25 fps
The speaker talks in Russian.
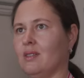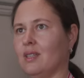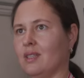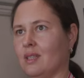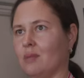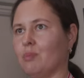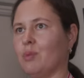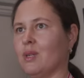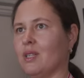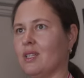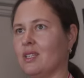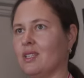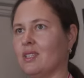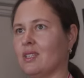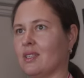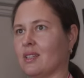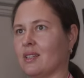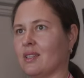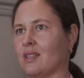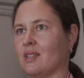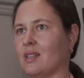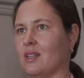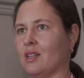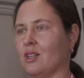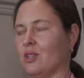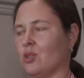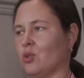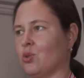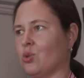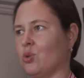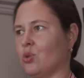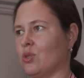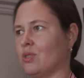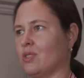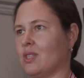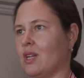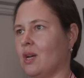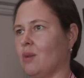– это пайки.
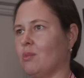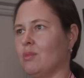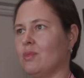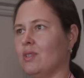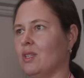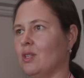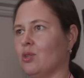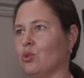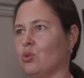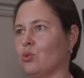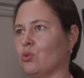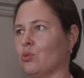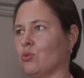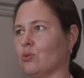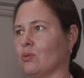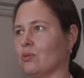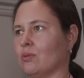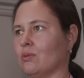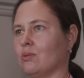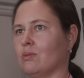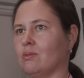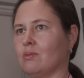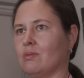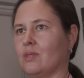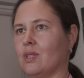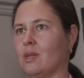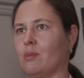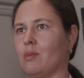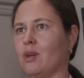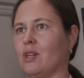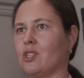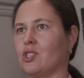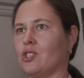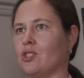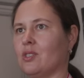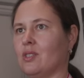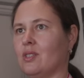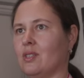То есть там нету
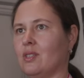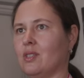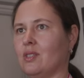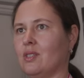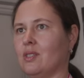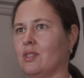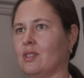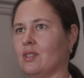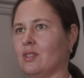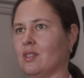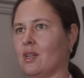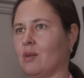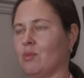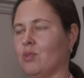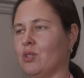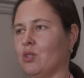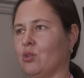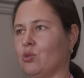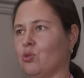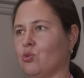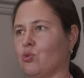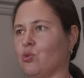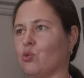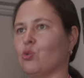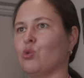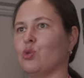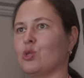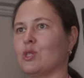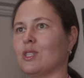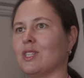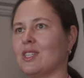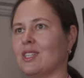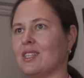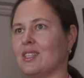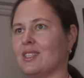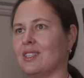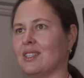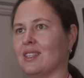домашней еды, там нету
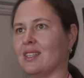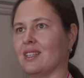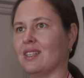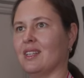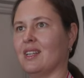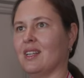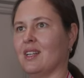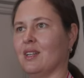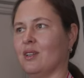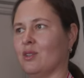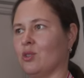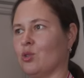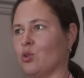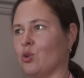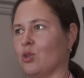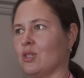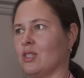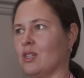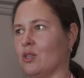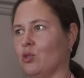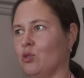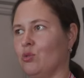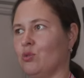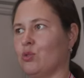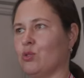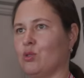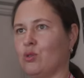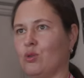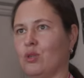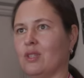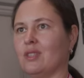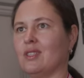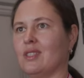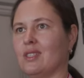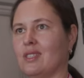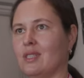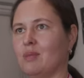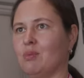вкусной еды. То есть оно все
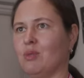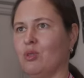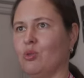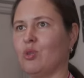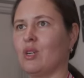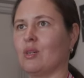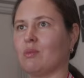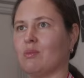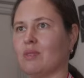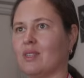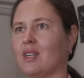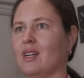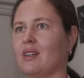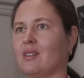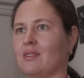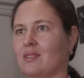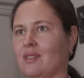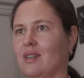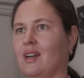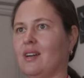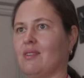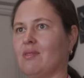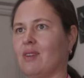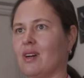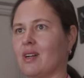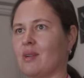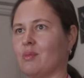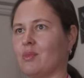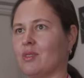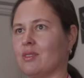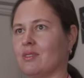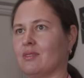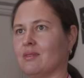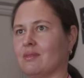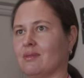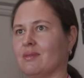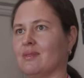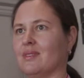однотипно, как бы как, как в
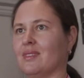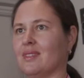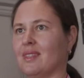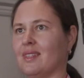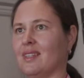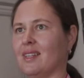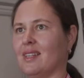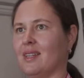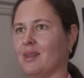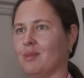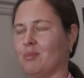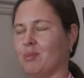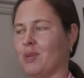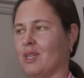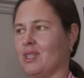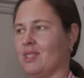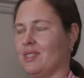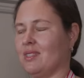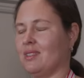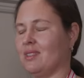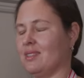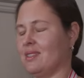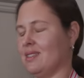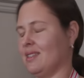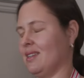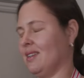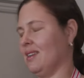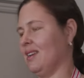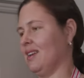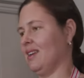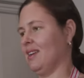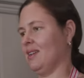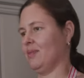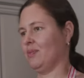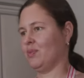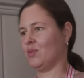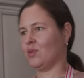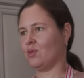армии пайкете.
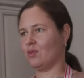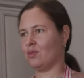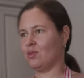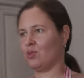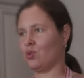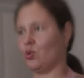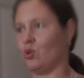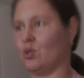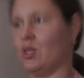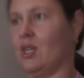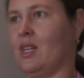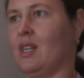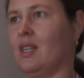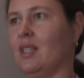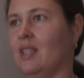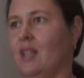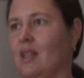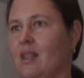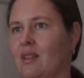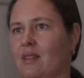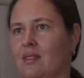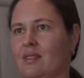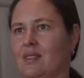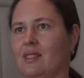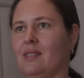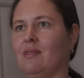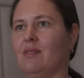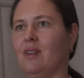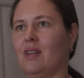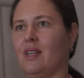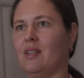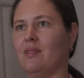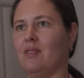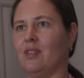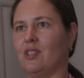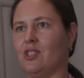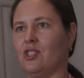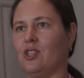То есть, а когда
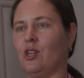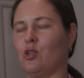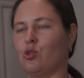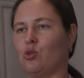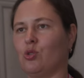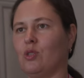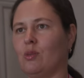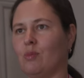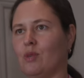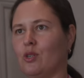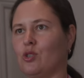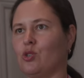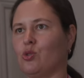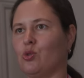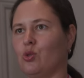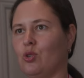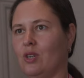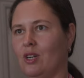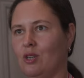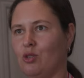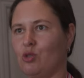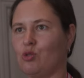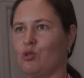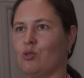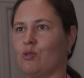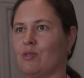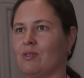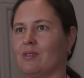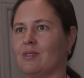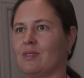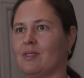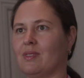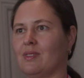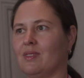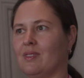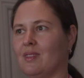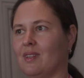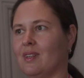завариваешь нашу домашнюю кашу,
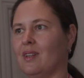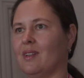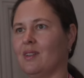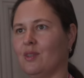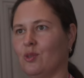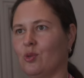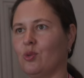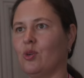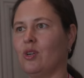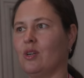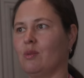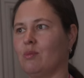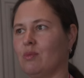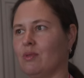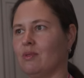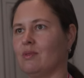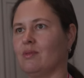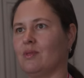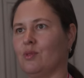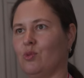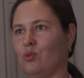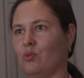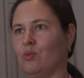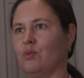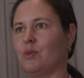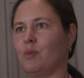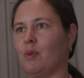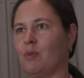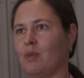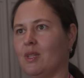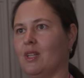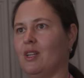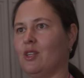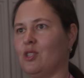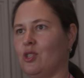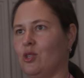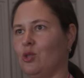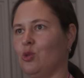ну как бы ну,
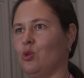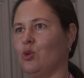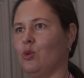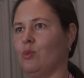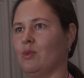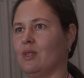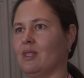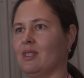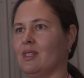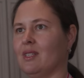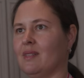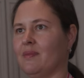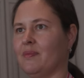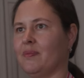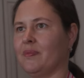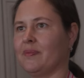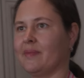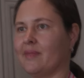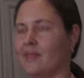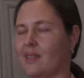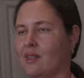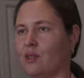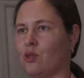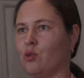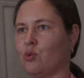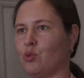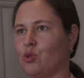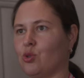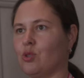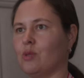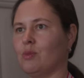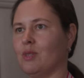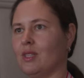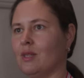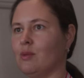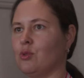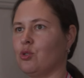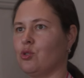вспоминаешь о доме о том, что
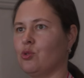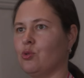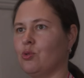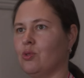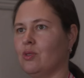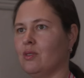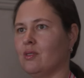тебя там ждут.